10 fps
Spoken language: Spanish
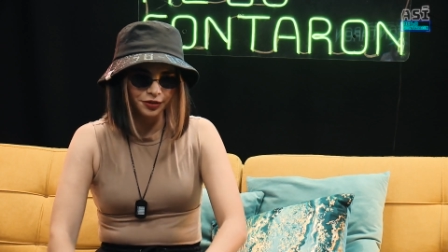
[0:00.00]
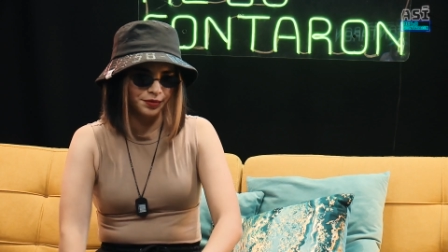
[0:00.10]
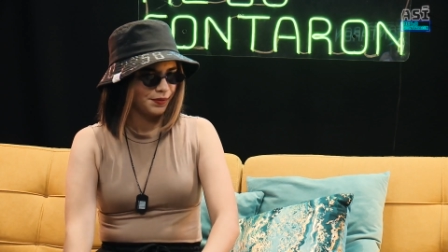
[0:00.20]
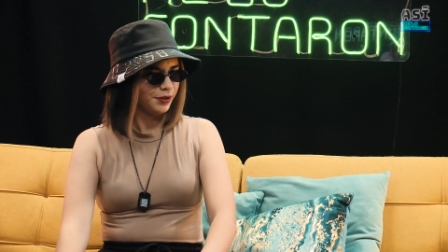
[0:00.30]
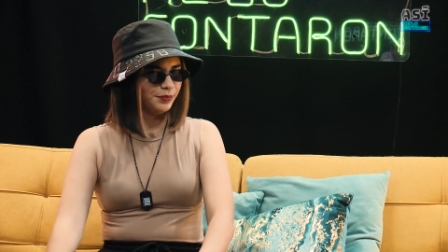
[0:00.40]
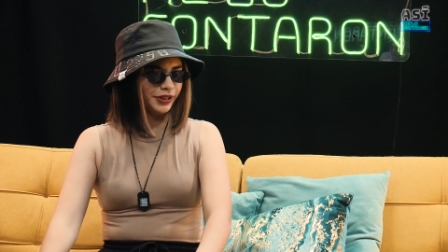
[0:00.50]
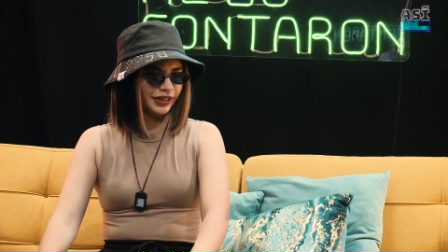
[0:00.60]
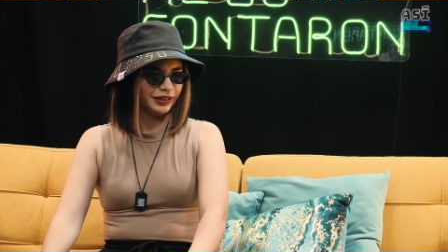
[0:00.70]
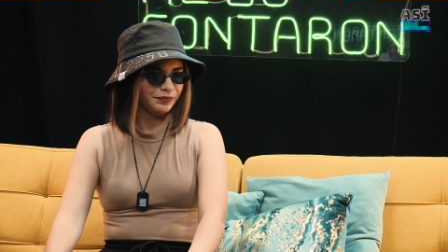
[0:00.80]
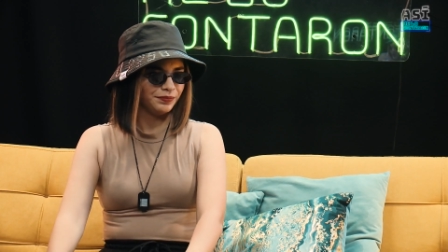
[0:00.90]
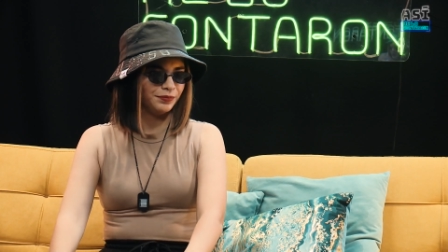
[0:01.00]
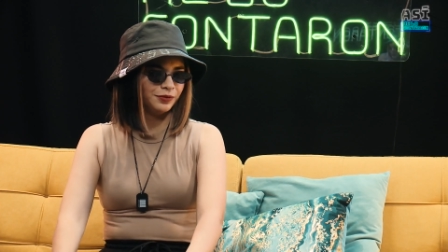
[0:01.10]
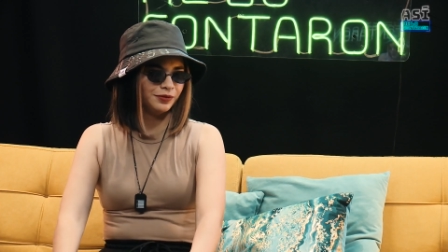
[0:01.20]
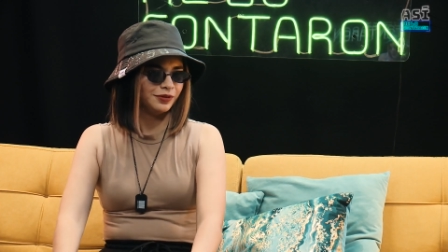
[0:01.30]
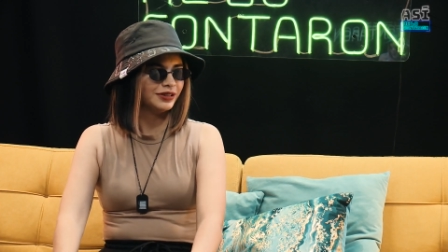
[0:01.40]
Y mi mamá como que,
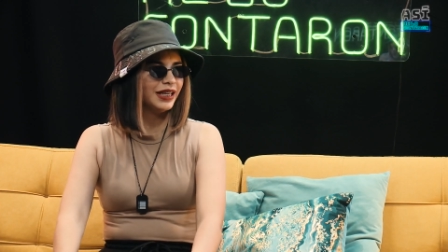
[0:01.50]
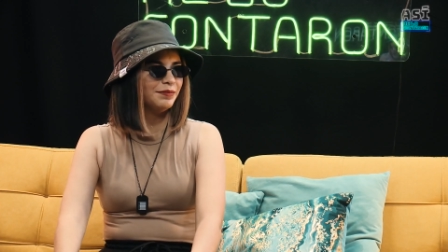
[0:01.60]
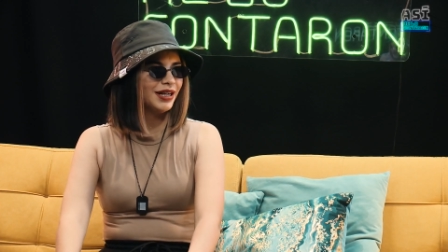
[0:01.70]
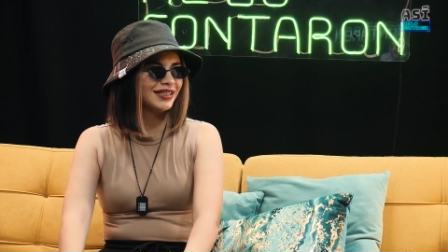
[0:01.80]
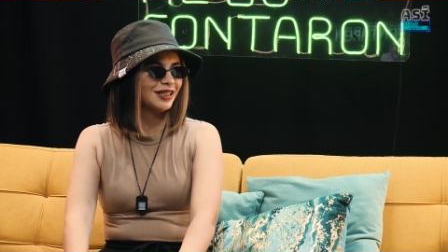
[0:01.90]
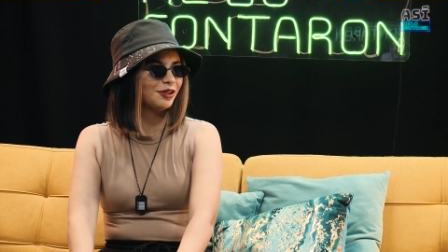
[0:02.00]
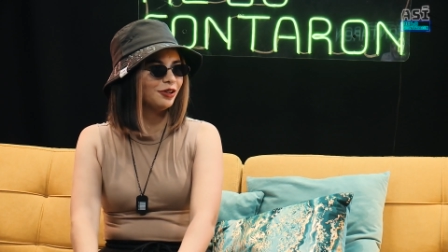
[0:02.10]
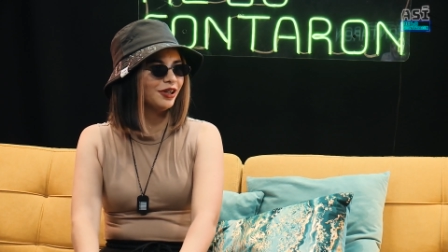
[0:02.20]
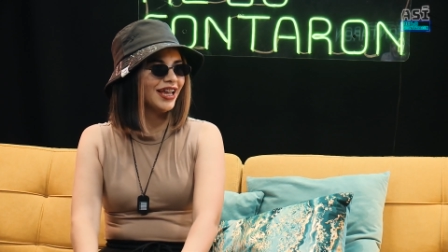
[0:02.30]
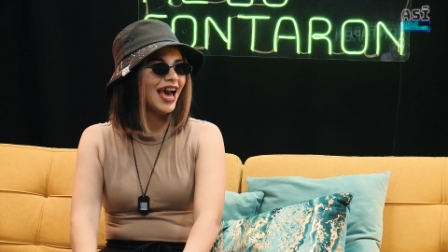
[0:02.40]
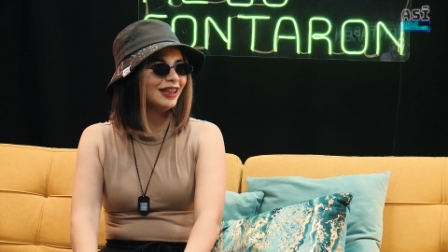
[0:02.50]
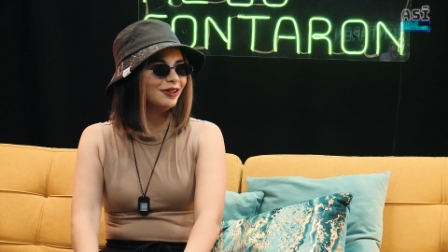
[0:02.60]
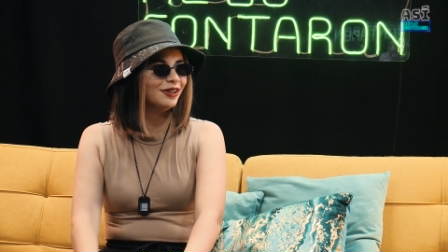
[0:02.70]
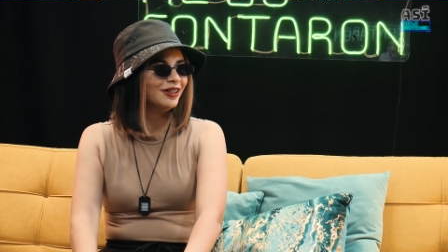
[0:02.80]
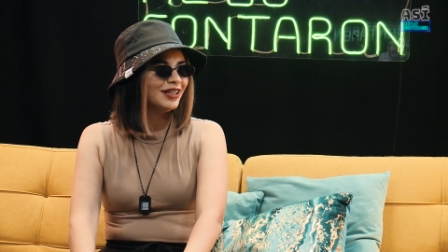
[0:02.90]
no sé, me la estás no mm, No sé,
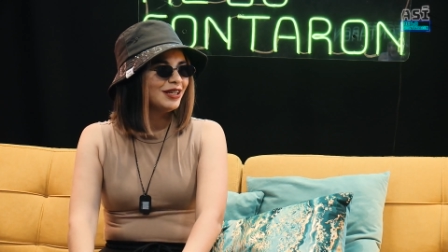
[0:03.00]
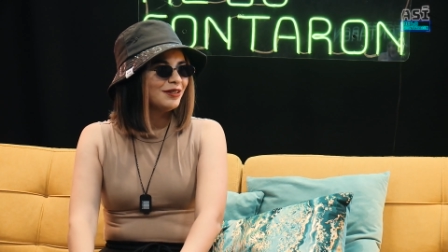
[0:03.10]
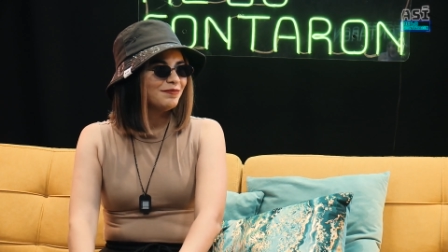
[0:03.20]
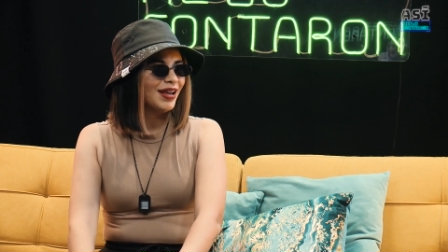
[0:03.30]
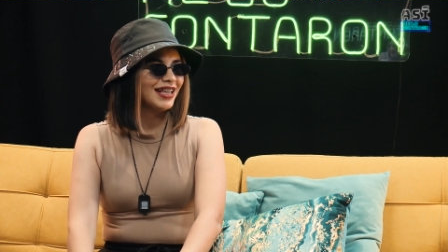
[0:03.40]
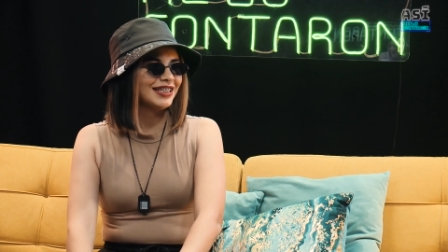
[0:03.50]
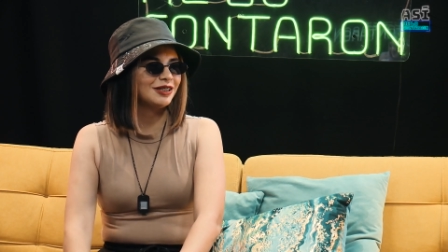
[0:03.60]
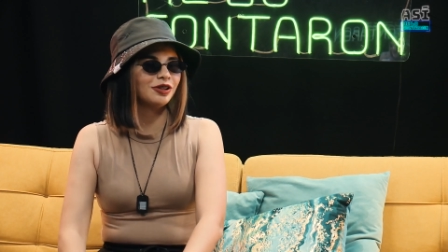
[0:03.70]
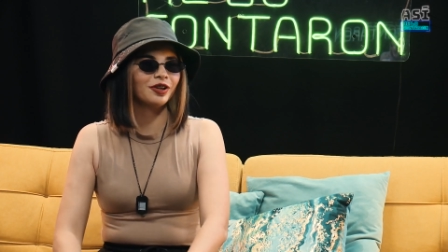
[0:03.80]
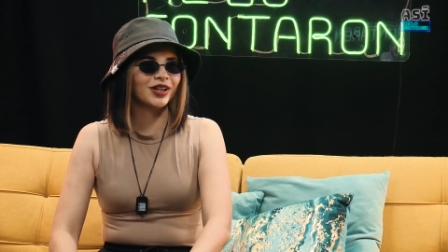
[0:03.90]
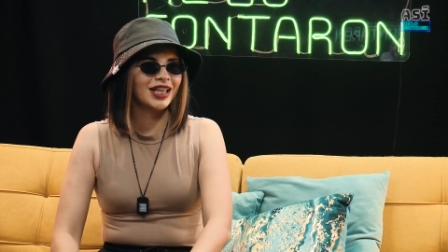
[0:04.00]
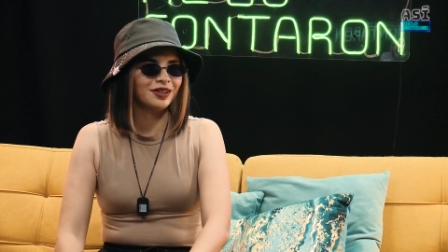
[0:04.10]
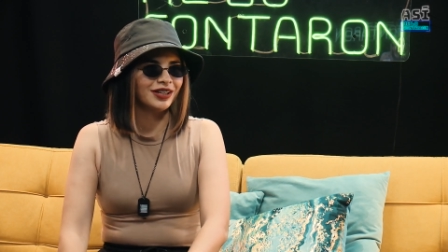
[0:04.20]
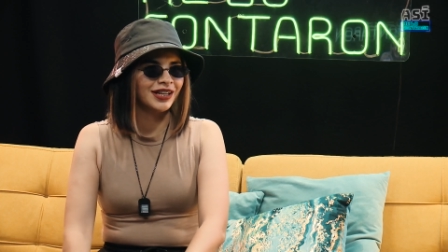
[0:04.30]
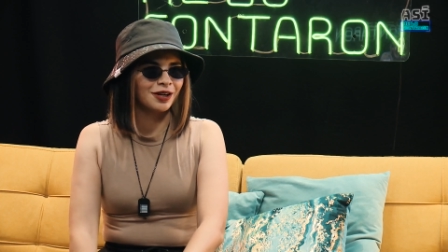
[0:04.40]
Rick, no sé, Rick. Me la estás
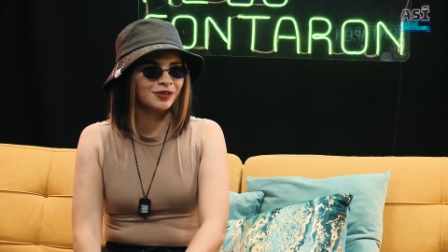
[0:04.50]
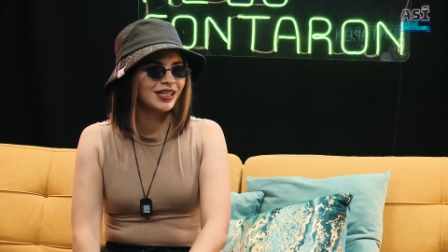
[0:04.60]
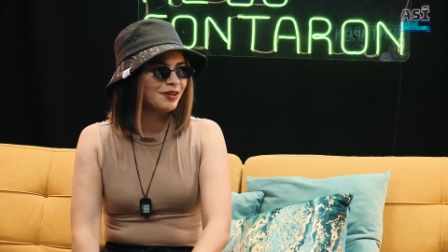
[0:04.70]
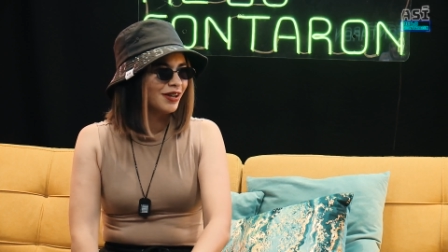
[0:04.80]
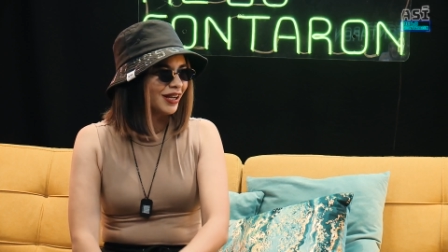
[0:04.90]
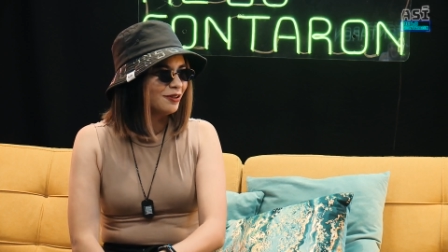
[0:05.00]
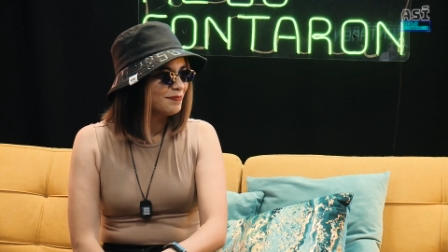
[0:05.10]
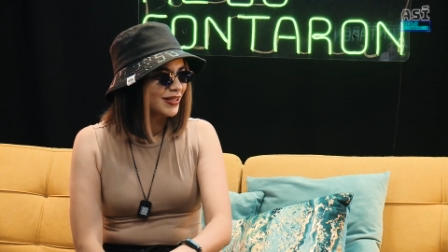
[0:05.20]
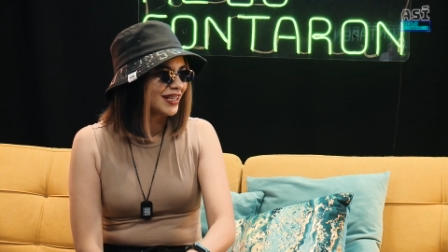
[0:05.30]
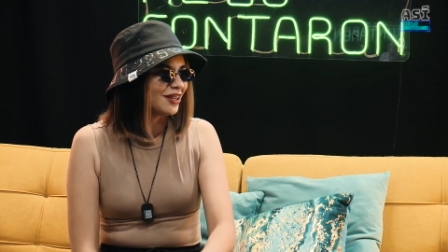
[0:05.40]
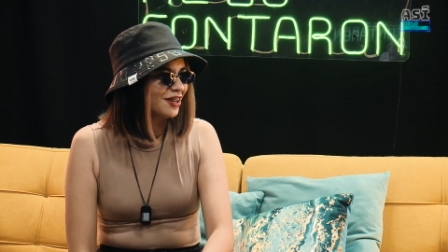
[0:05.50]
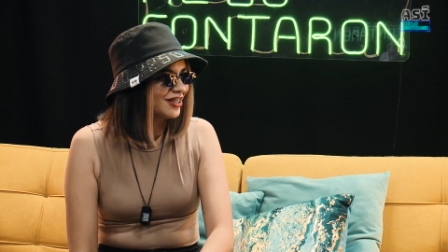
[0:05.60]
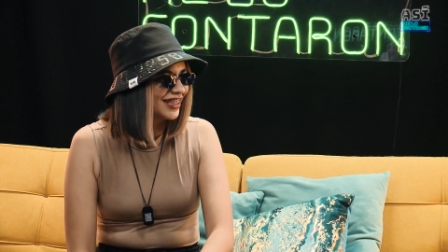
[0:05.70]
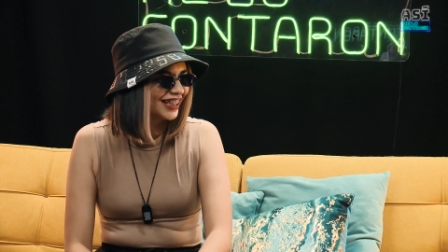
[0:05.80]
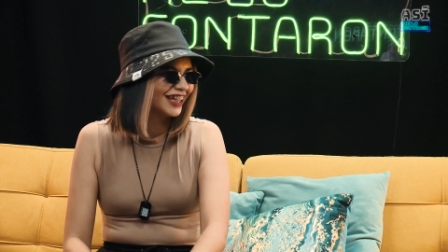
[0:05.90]
En la Rosa de Guadalupe no
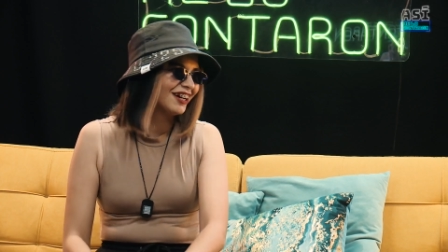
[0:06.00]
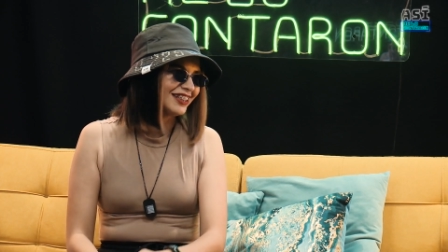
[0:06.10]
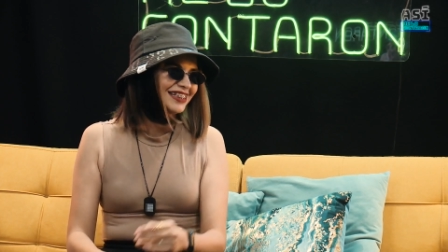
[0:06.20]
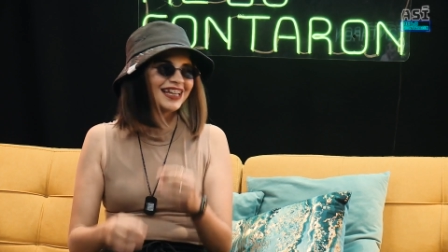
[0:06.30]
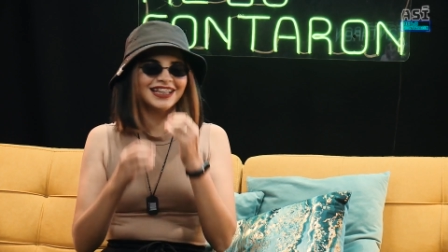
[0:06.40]
sé qué cosa.